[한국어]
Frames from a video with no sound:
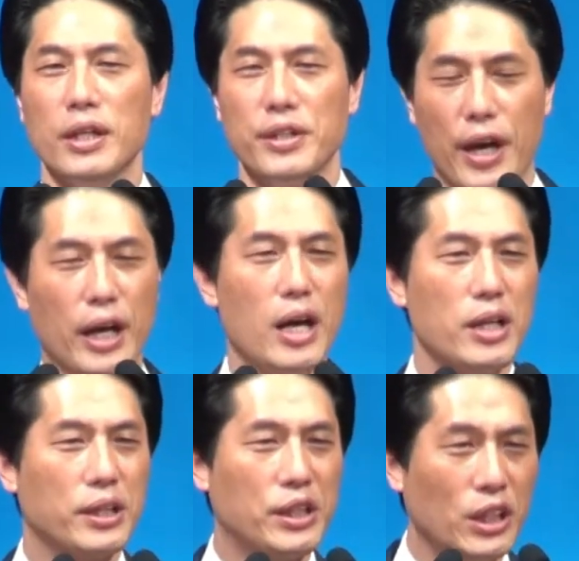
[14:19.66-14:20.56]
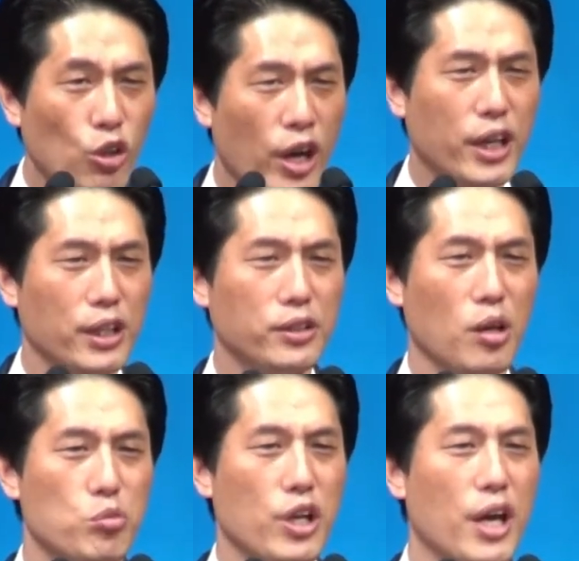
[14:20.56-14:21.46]
내가 기도했기
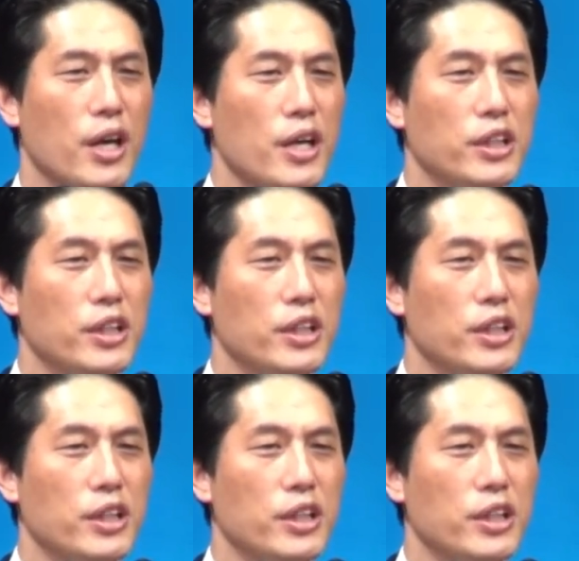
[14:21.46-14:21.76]
때문에